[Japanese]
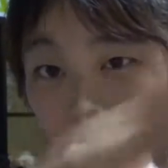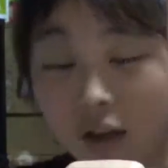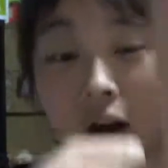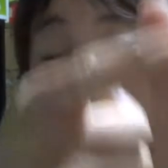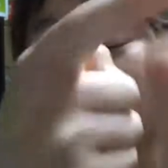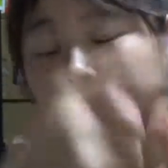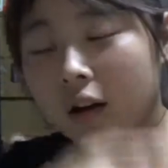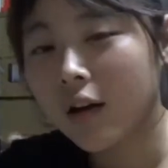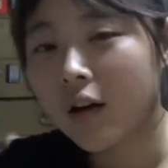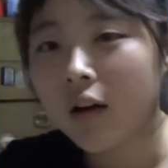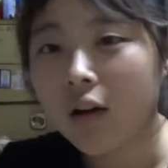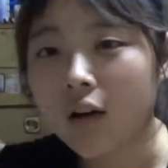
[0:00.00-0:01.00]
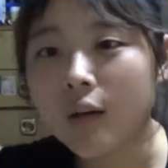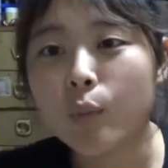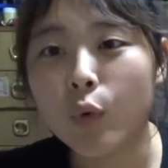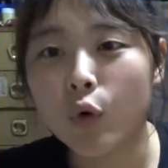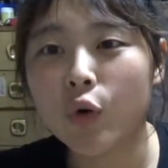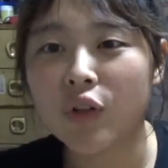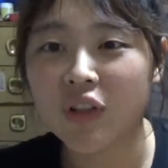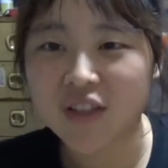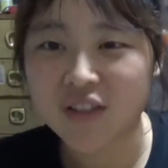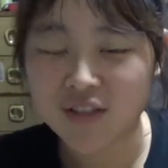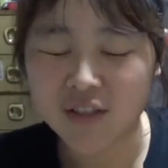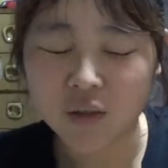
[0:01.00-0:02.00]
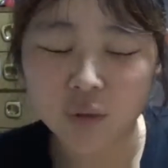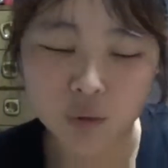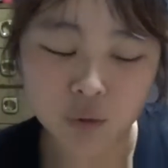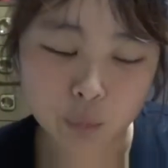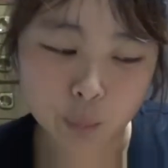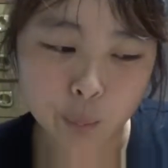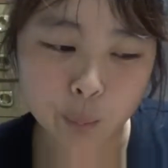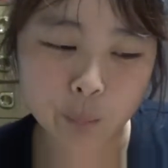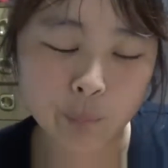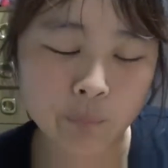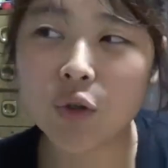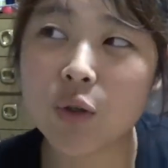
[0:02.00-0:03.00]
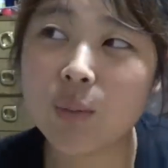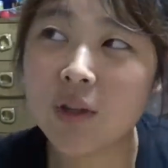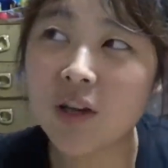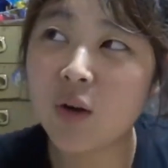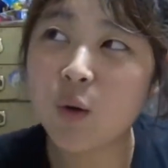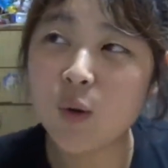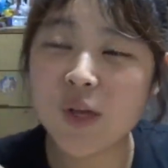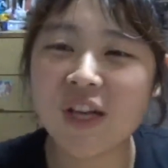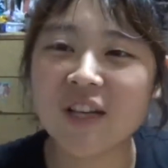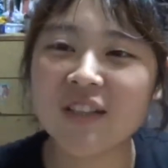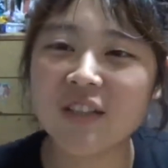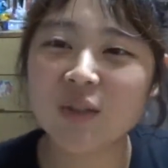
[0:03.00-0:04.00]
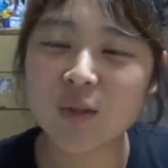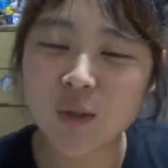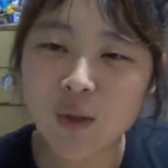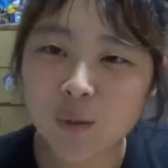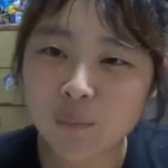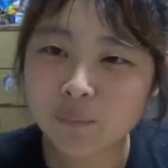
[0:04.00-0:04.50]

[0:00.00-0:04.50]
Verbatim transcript: が1本多いですなんと小指が多いかっていうと